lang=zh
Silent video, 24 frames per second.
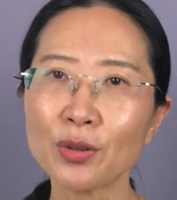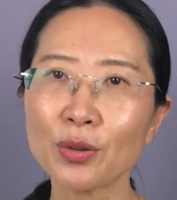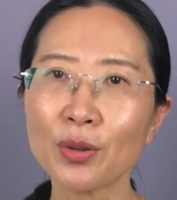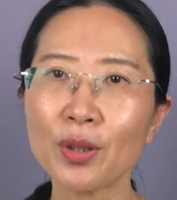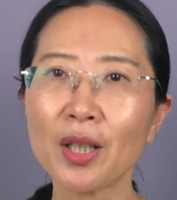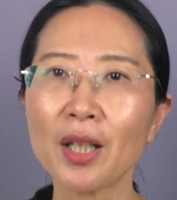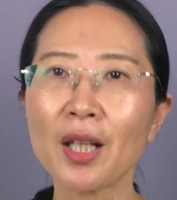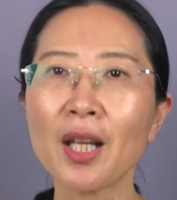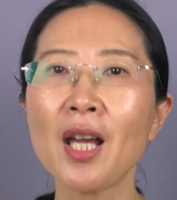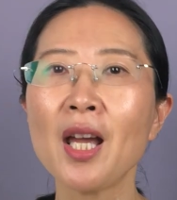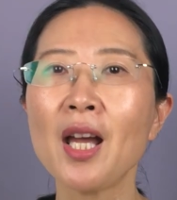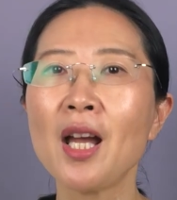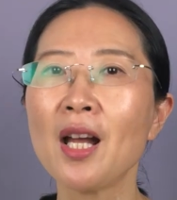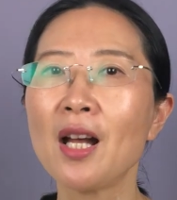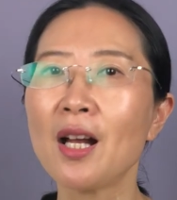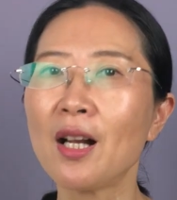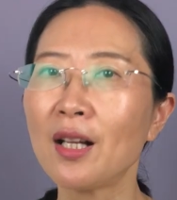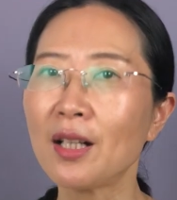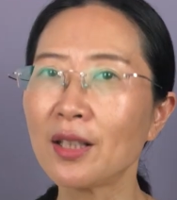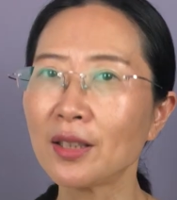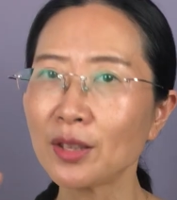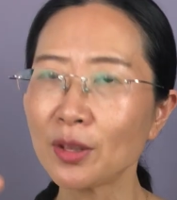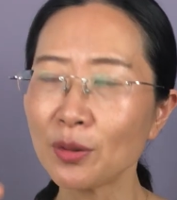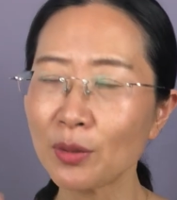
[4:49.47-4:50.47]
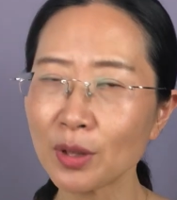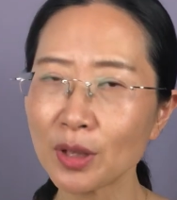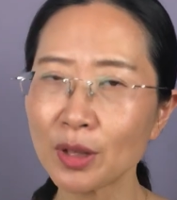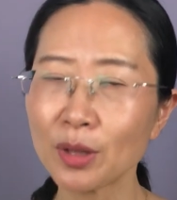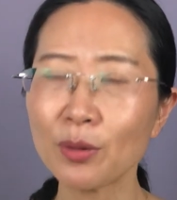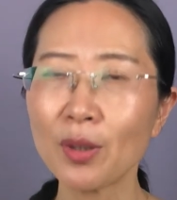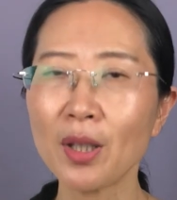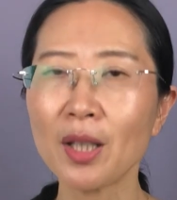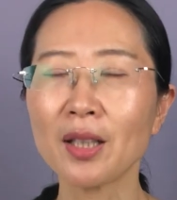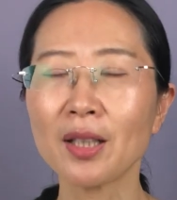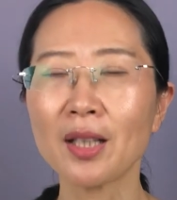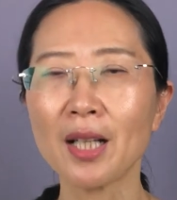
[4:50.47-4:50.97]
所以呃生活
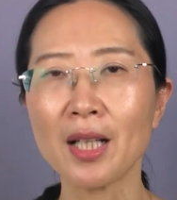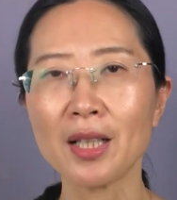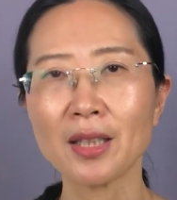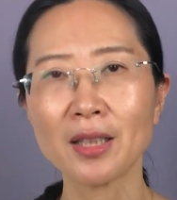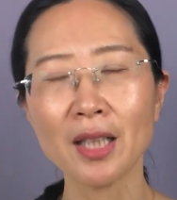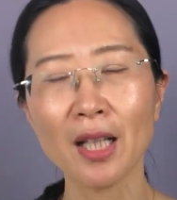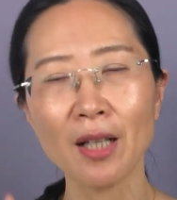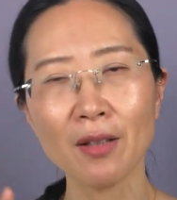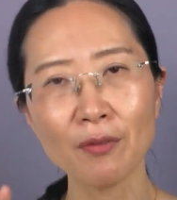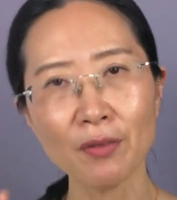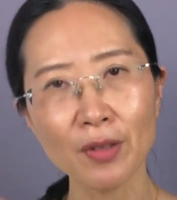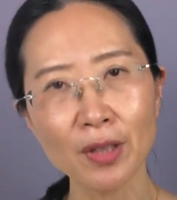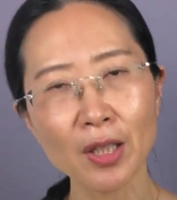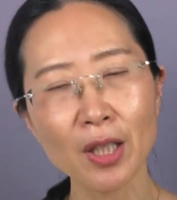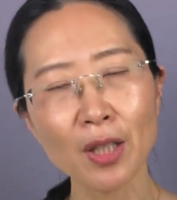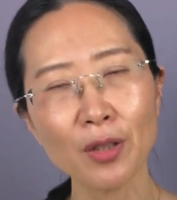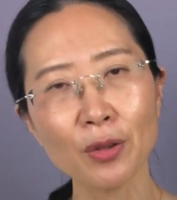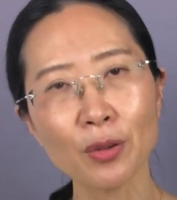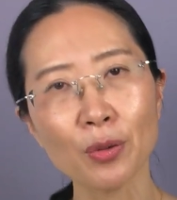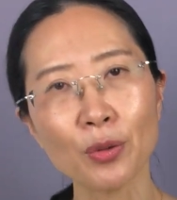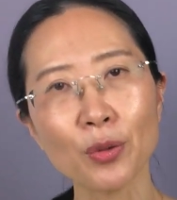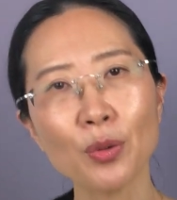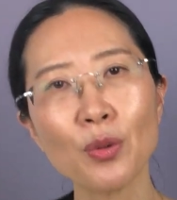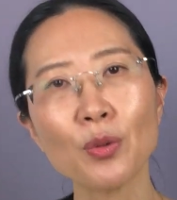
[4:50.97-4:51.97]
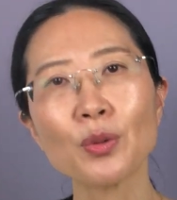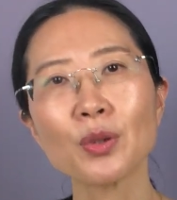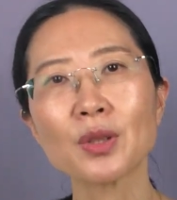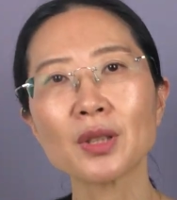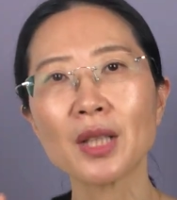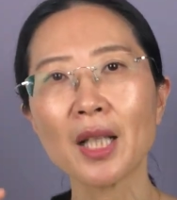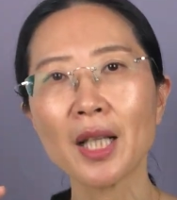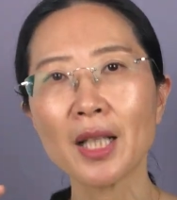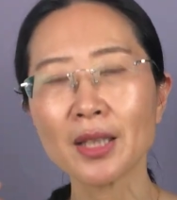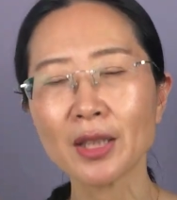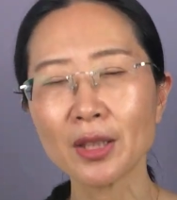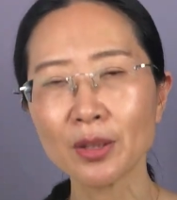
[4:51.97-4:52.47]
习惯改善非常有用，
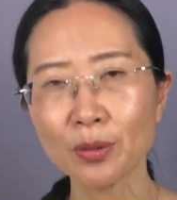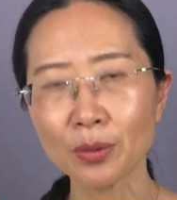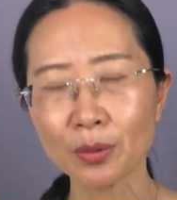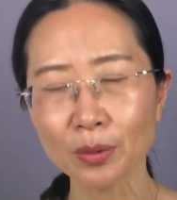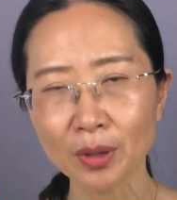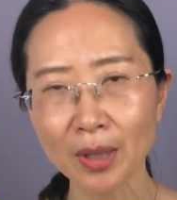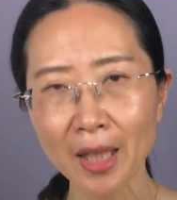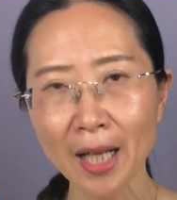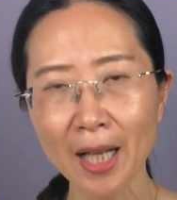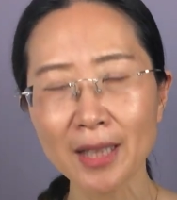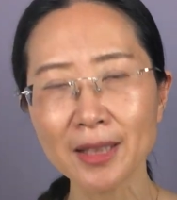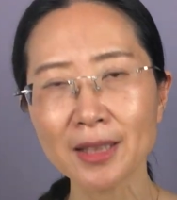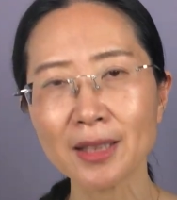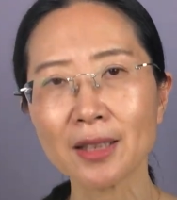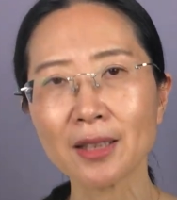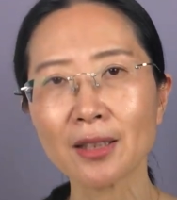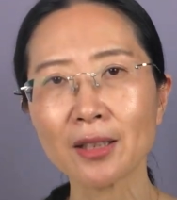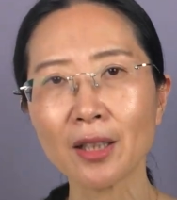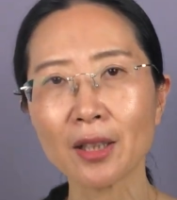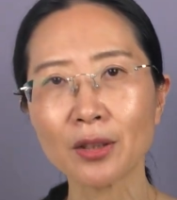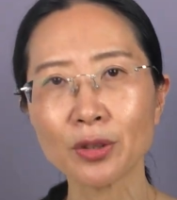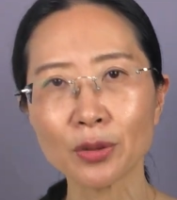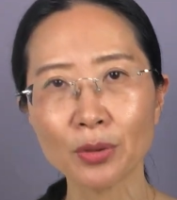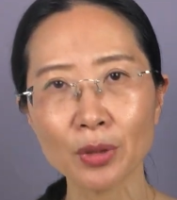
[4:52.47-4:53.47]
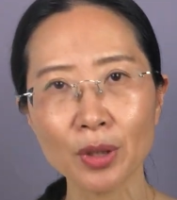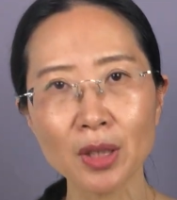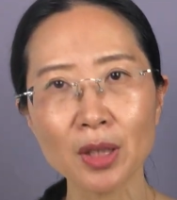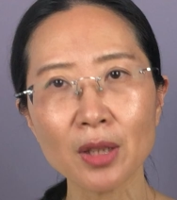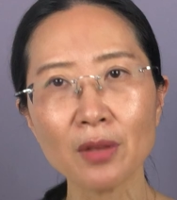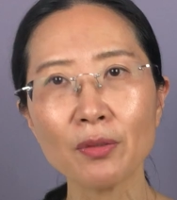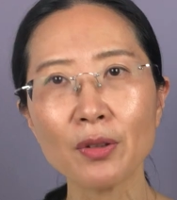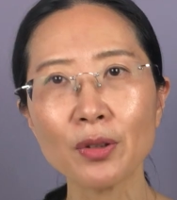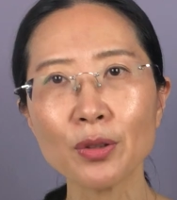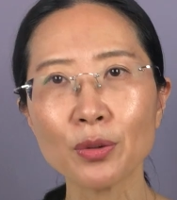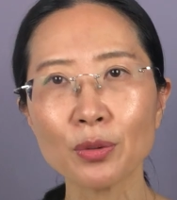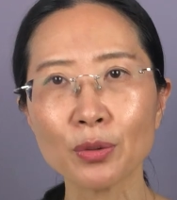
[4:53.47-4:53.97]
在这种大型的随
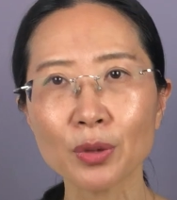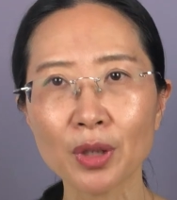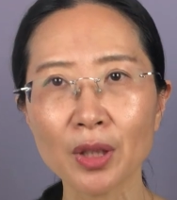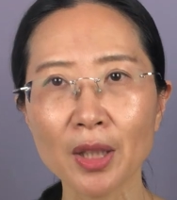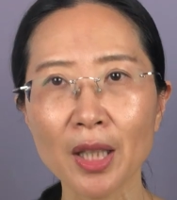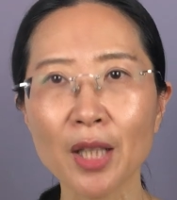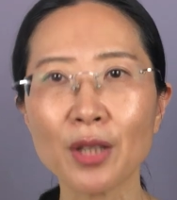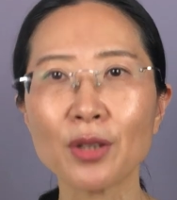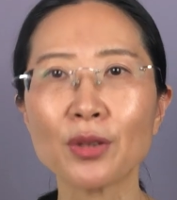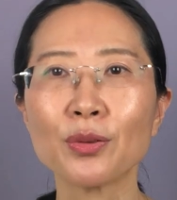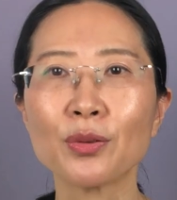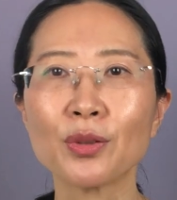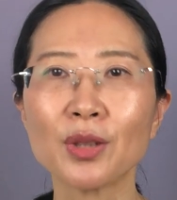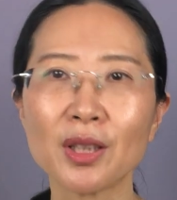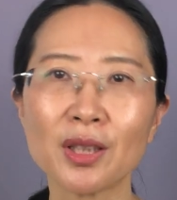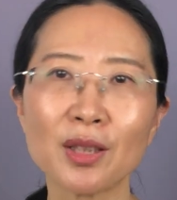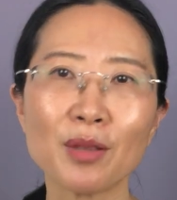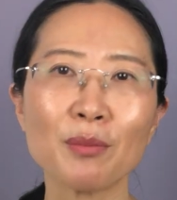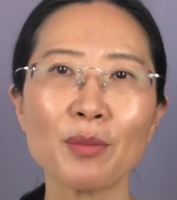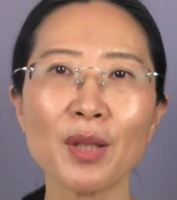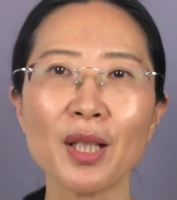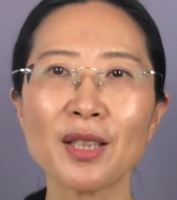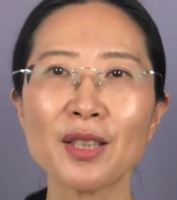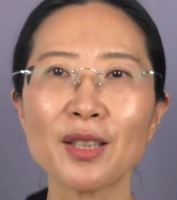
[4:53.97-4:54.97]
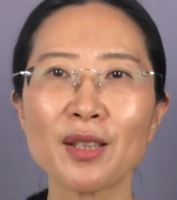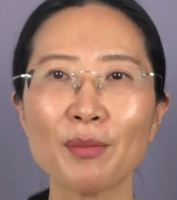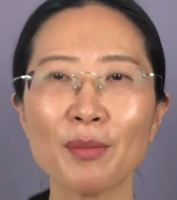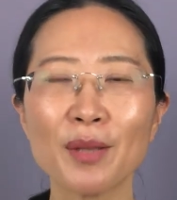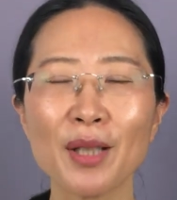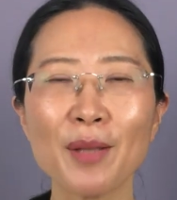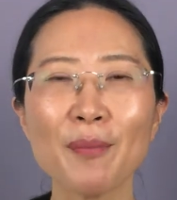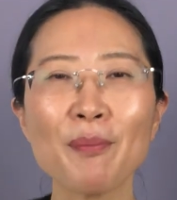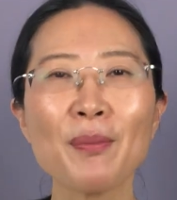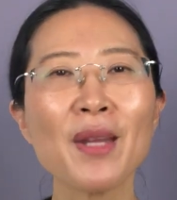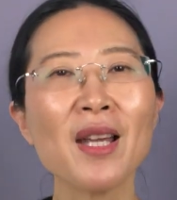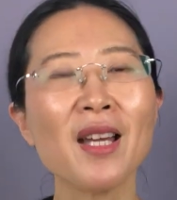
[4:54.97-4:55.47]
机分组实验中已经被证
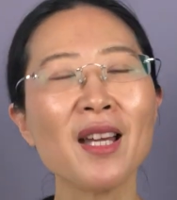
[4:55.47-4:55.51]
明。